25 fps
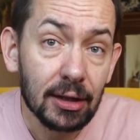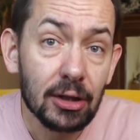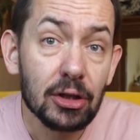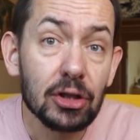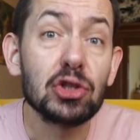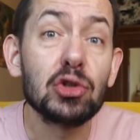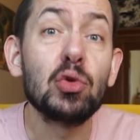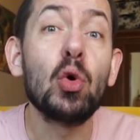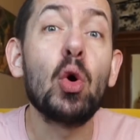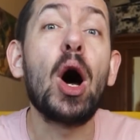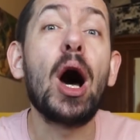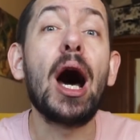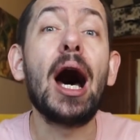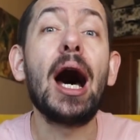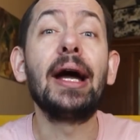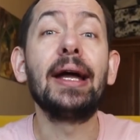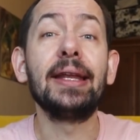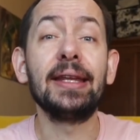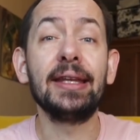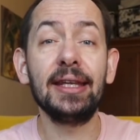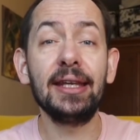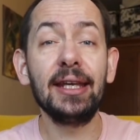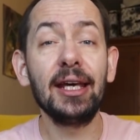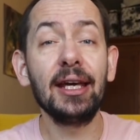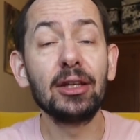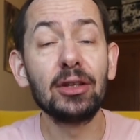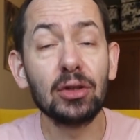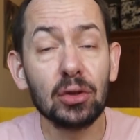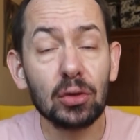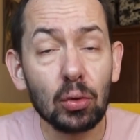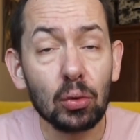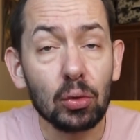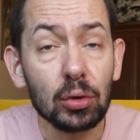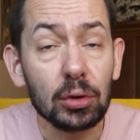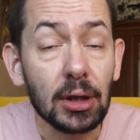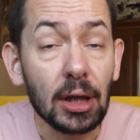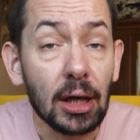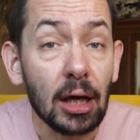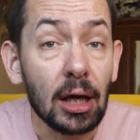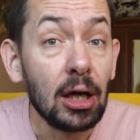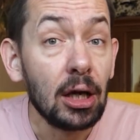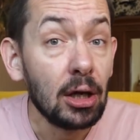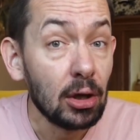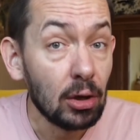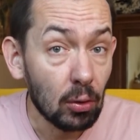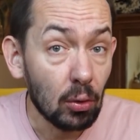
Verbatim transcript: что они оттуда